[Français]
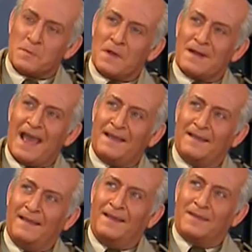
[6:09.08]
moment-là,
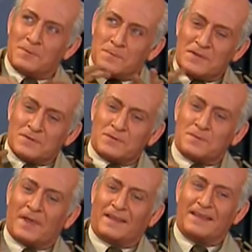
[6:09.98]
depuis que je suis
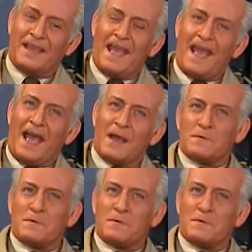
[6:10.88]
parti, à un